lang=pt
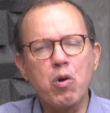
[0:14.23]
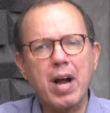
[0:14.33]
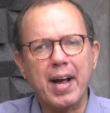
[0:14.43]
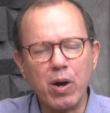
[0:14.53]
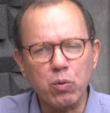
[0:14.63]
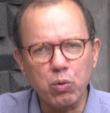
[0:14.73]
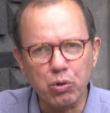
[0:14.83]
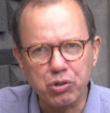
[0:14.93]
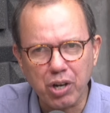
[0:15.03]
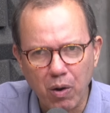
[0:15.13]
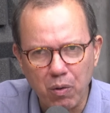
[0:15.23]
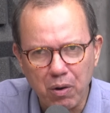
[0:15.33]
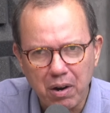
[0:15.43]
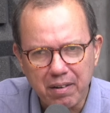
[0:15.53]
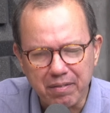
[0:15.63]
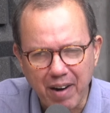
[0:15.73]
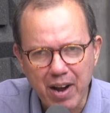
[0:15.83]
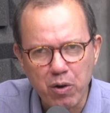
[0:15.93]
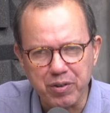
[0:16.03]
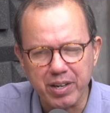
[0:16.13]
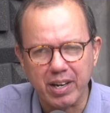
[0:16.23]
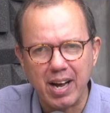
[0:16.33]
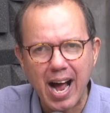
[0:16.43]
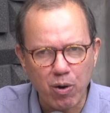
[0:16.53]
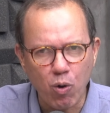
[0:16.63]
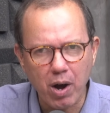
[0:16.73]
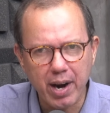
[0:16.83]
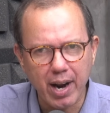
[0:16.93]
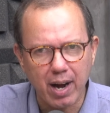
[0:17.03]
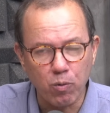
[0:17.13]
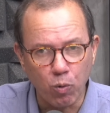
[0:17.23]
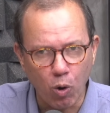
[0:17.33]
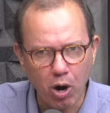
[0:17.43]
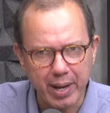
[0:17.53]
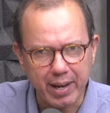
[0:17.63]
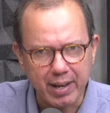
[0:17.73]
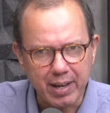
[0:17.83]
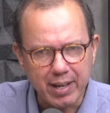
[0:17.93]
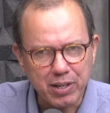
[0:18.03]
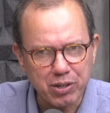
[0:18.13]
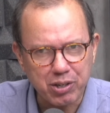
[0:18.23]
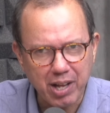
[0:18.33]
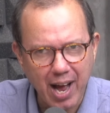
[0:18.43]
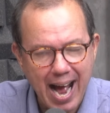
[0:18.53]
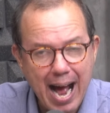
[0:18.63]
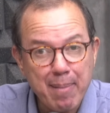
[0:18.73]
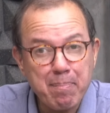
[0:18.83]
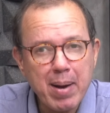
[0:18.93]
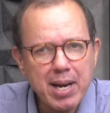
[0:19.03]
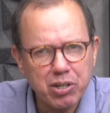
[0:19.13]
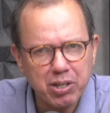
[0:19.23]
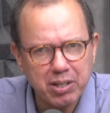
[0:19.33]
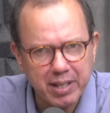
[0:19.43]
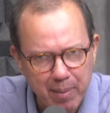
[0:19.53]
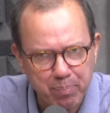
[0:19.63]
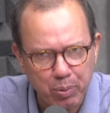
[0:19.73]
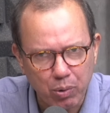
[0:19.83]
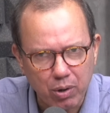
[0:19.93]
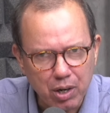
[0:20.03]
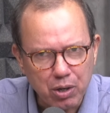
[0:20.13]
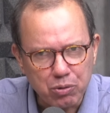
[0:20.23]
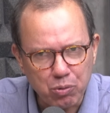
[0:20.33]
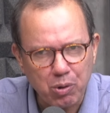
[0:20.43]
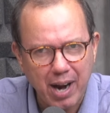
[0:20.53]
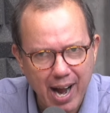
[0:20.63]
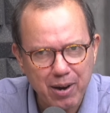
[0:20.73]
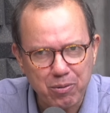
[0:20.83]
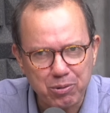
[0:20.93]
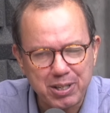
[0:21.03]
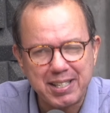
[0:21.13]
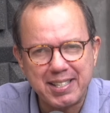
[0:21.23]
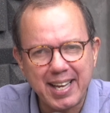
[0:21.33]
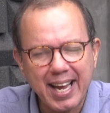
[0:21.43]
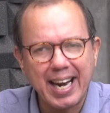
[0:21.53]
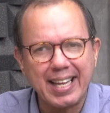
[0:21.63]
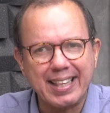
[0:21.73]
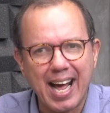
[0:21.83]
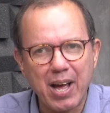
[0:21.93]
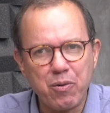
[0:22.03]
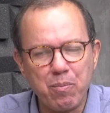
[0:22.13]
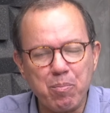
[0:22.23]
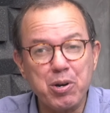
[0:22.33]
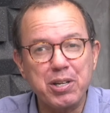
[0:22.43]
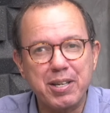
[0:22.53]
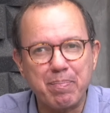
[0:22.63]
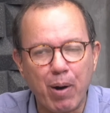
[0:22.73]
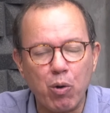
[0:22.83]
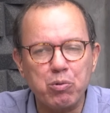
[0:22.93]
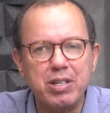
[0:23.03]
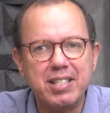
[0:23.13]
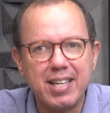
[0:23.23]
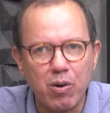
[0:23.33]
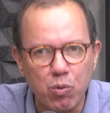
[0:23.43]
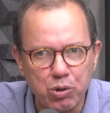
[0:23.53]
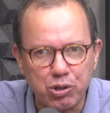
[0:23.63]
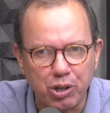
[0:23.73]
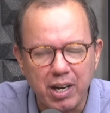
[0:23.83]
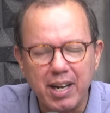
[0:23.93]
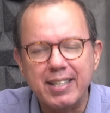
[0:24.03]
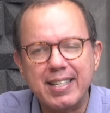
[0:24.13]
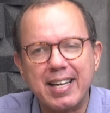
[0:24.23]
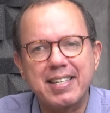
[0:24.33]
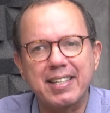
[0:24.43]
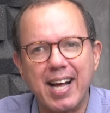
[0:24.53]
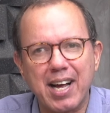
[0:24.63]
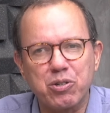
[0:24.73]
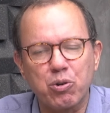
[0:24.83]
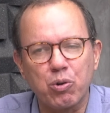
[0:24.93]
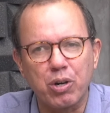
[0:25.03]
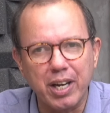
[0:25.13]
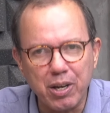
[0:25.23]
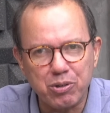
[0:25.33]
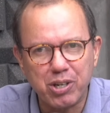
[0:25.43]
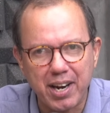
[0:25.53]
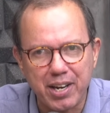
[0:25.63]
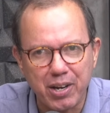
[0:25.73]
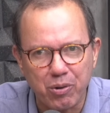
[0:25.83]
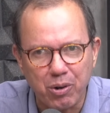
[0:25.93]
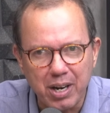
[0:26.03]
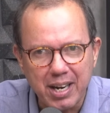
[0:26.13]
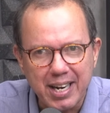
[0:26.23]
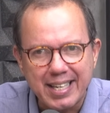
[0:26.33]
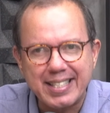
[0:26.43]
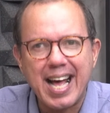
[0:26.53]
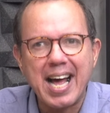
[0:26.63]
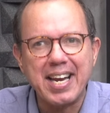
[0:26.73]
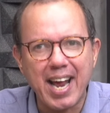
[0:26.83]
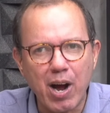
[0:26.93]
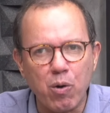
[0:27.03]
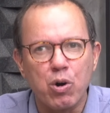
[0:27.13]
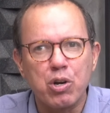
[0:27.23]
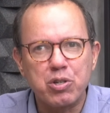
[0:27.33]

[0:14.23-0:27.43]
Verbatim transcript: O canal do Tchau vai ouvir agora o homem que está há mais tempo no cargo de secretário municipal de saúde da cidade do Rio de Janeiro, Daniel